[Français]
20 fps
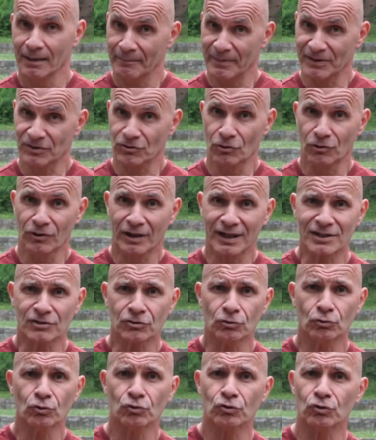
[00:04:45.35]
Parce que le
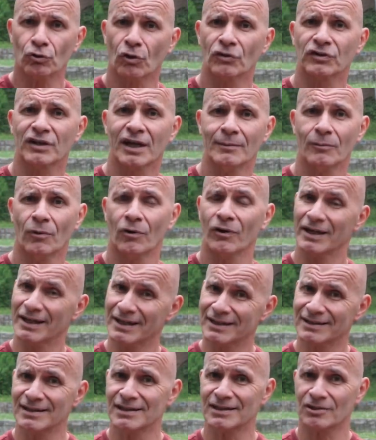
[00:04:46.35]
risque de surentraînement
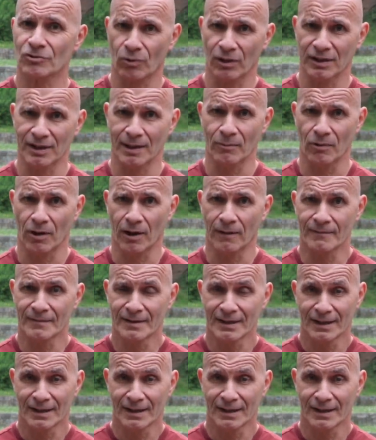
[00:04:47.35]
existe, croyez-moi.